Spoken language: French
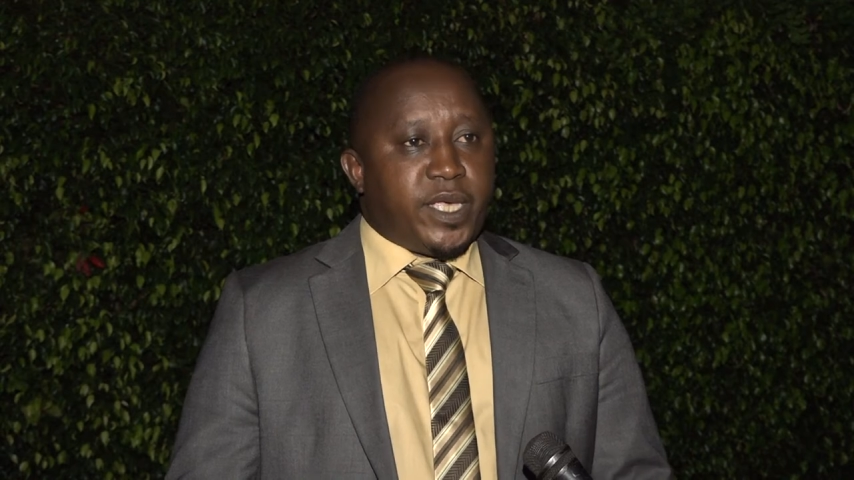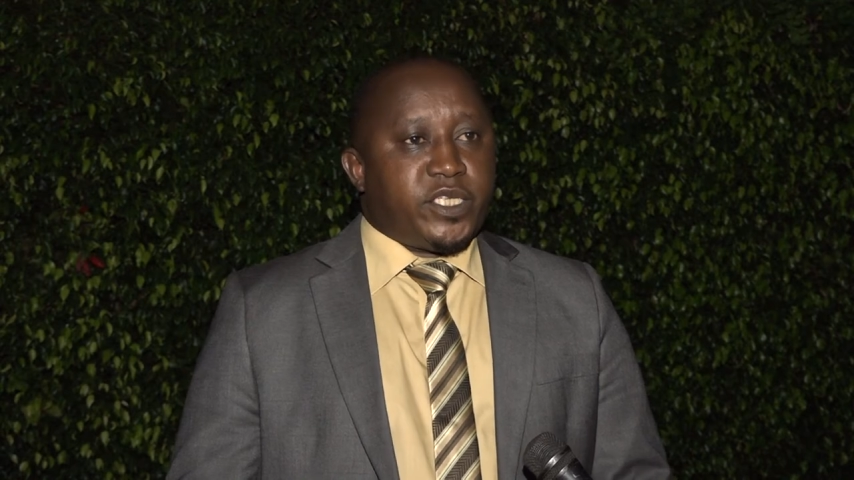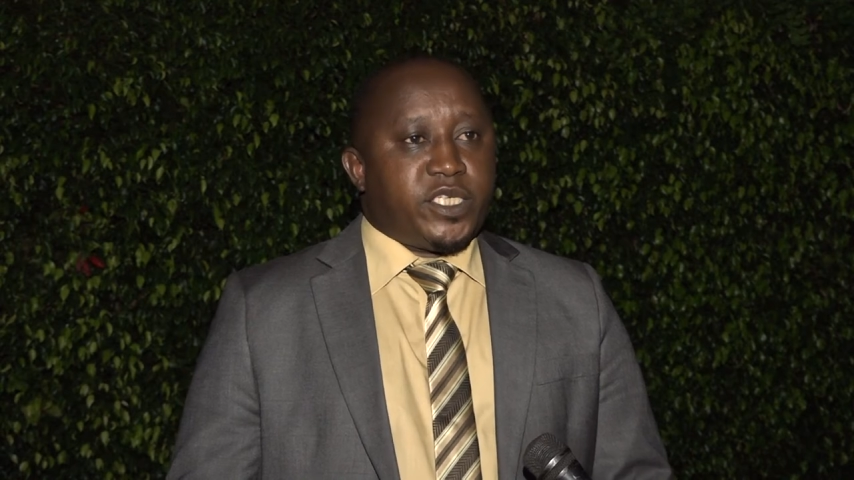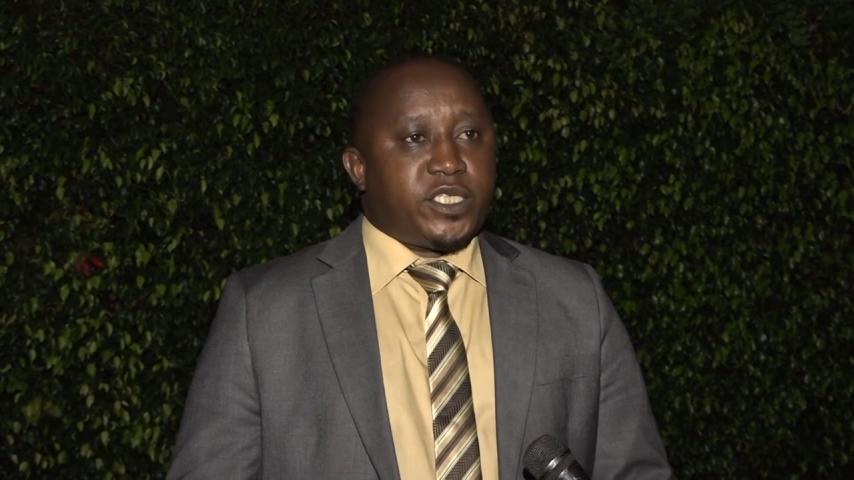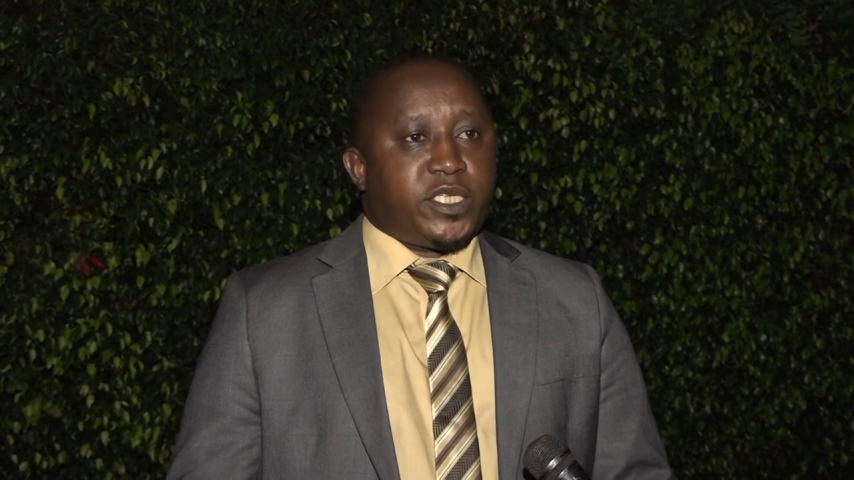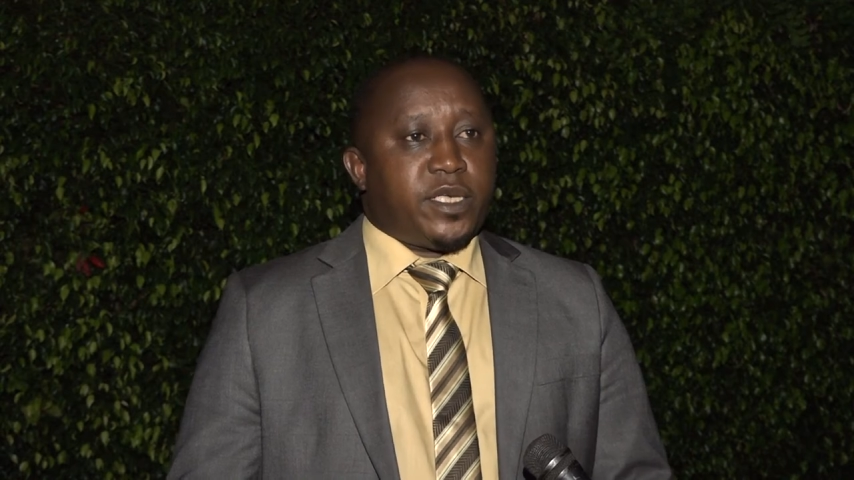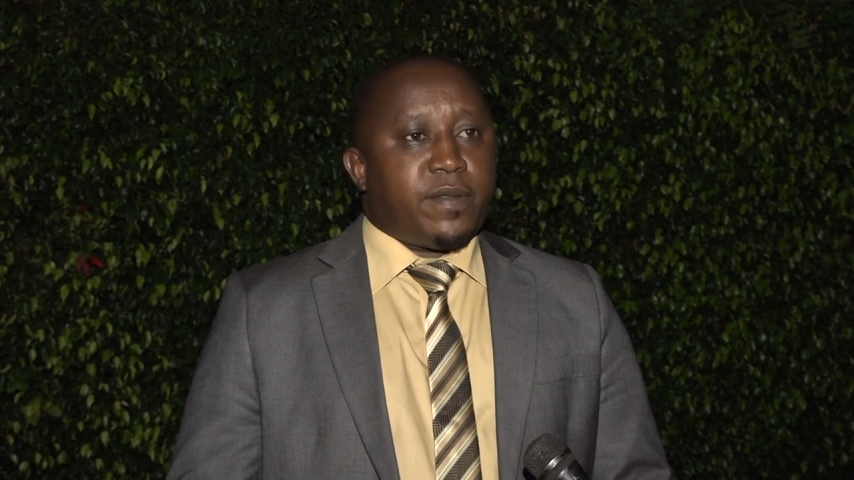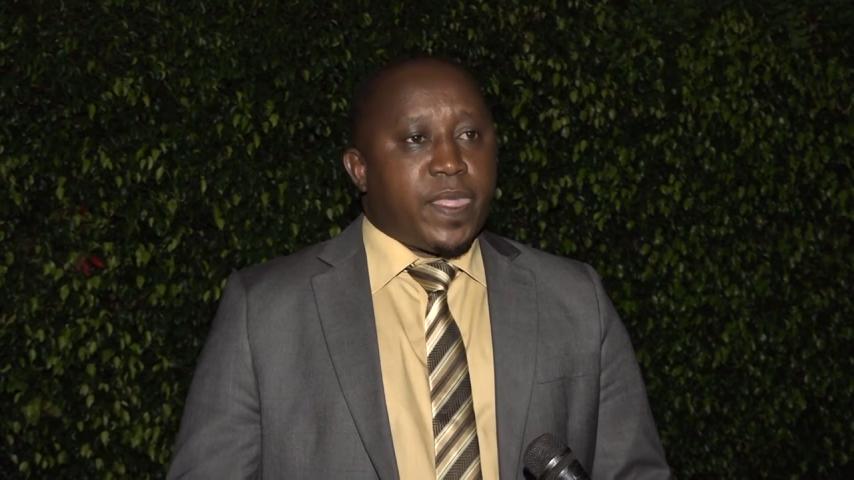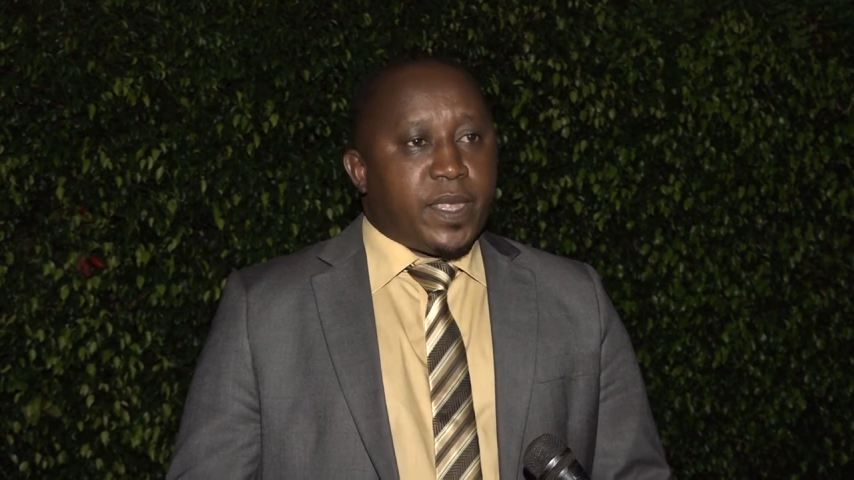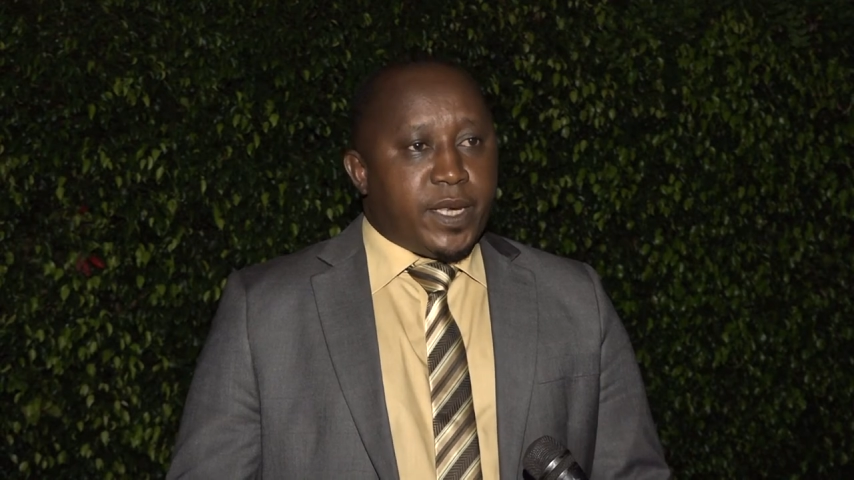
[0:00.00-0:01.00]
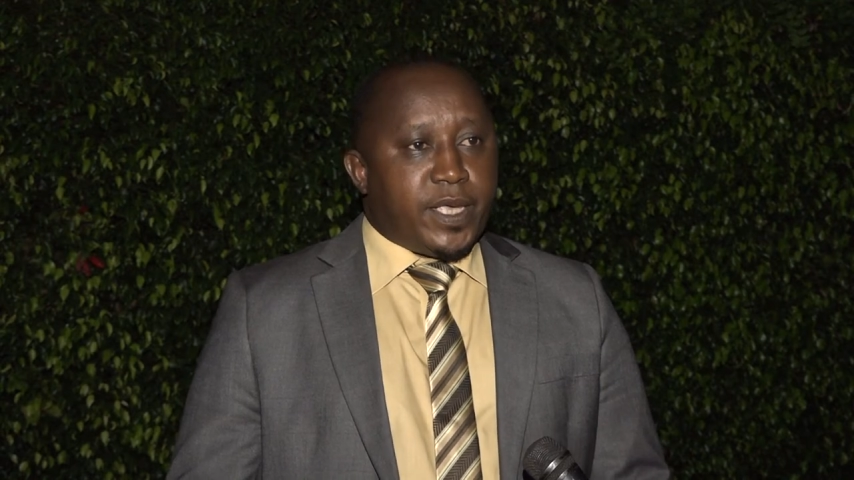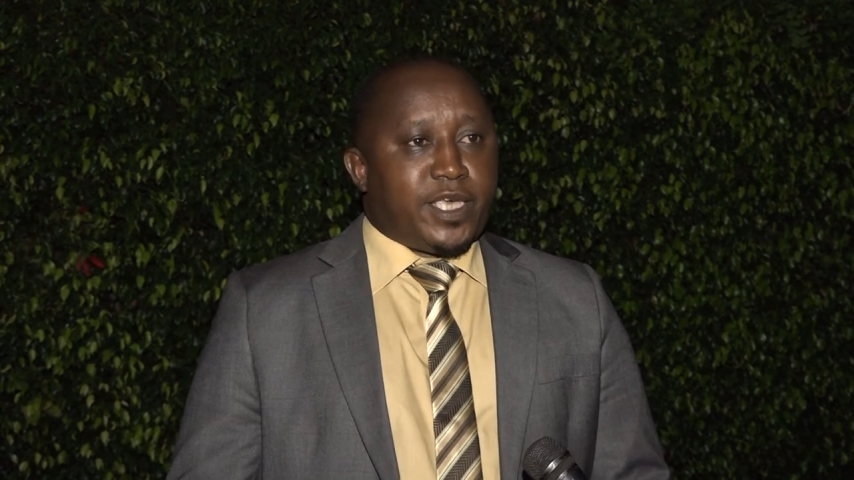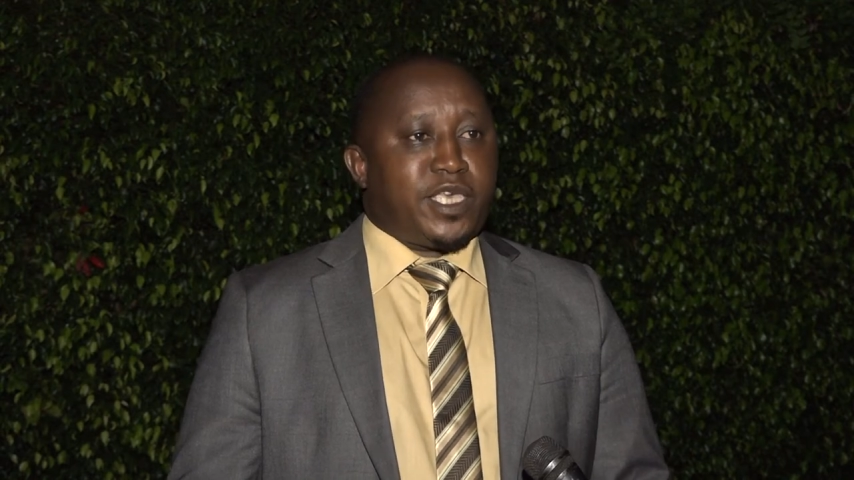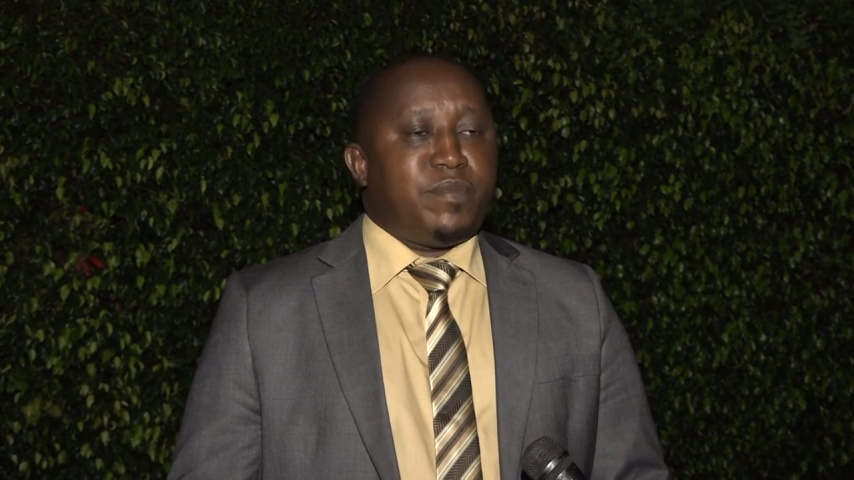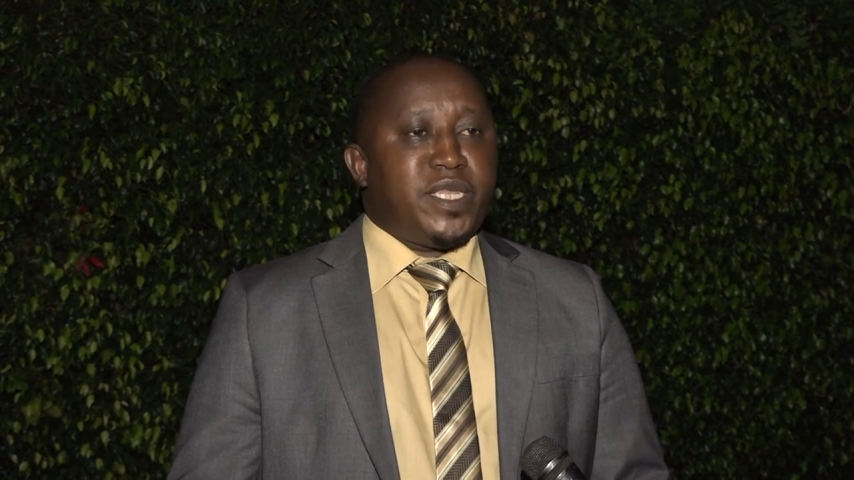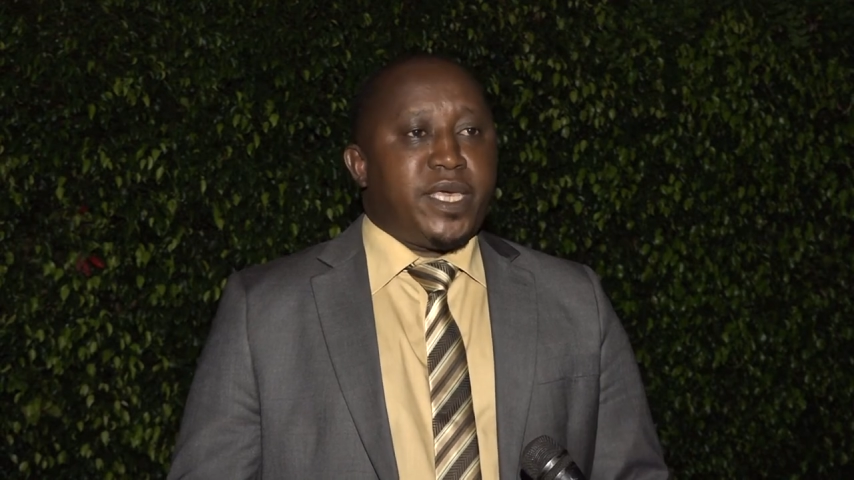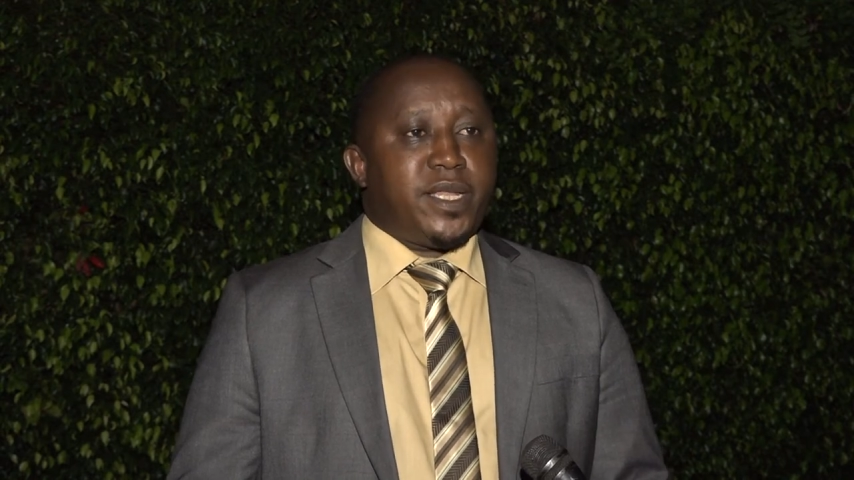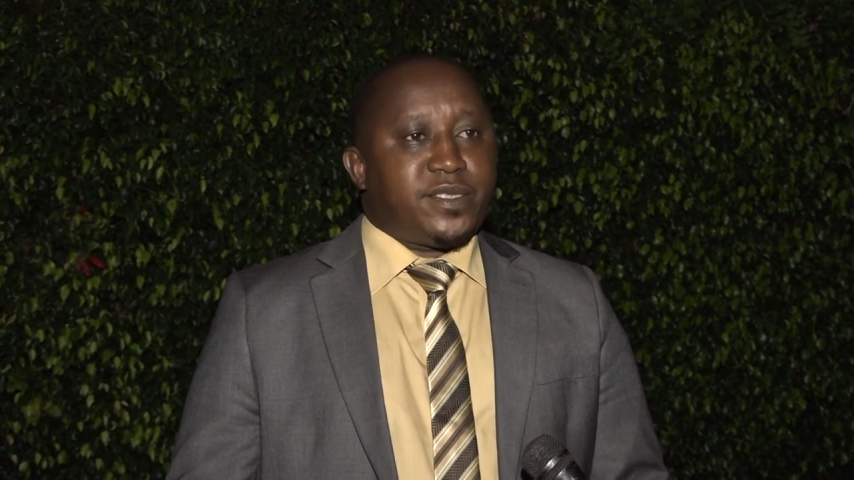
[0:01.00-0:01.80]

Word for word: et juger les criminels.